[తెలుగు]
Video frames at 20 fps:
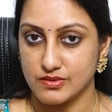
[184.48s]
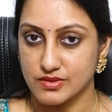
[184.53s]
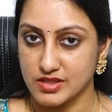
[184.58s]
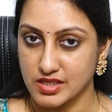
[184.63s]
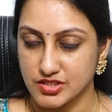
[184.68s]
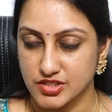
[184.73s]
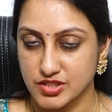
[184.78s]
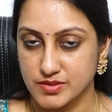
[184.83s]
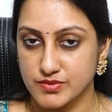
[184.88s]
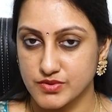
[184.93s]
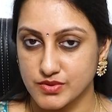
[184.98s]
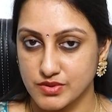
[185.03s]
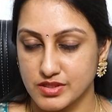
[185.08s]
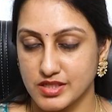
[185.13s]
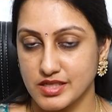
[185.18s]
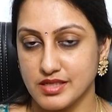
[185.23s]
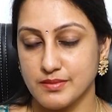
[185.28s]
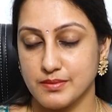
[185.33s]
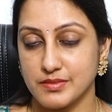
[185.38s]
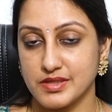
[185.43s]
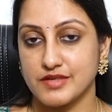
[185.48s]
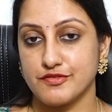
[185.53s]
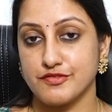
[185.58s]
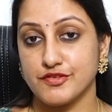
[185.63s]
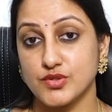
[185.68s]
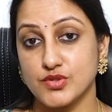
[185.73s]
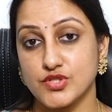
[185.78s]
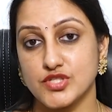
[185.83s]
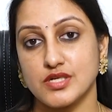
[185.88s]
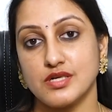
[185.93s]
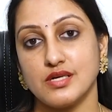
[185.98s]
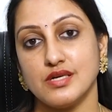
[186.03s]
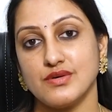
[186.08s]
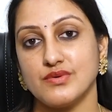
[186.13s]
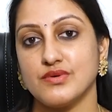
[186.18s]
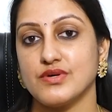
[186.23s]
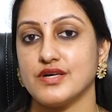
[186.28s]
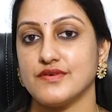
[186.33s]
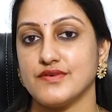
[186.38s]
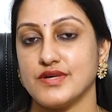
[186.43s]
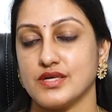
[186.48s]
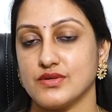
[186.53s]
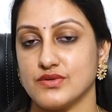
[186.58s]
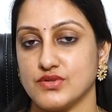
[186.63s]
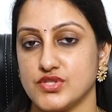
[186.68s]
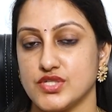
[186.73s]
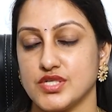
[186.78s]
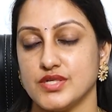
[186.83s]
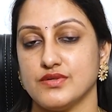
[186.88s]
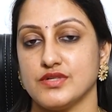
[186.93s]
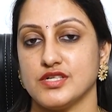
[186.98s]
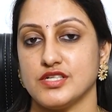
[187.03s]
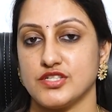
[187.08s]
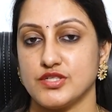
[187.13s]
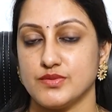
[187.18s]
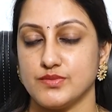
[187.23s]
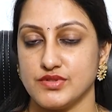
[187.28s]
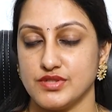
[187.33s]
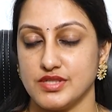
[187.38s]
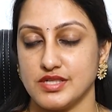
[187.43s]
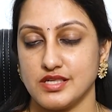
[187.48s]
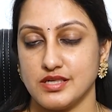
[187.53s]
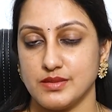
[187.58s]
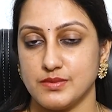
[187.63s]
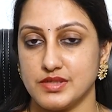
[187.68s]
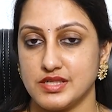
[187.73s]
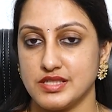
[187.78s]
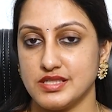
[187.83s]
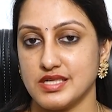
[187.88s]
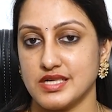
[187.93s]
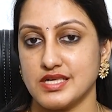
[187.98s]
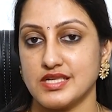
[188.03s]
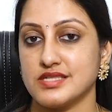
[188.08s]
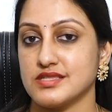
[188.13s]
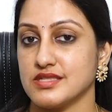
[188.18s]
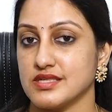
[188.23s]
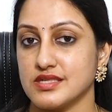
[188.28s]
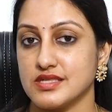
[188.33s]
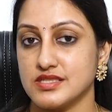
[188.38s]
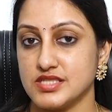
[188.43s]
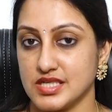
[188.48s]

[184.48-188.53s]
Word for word: అవకాశం ఉంది బట్ ఫ్యూచర్లో కూడా వాళ్ళకు వచ్చే అవకాశం ఉంది కాబట్టి దానికి తగ్గ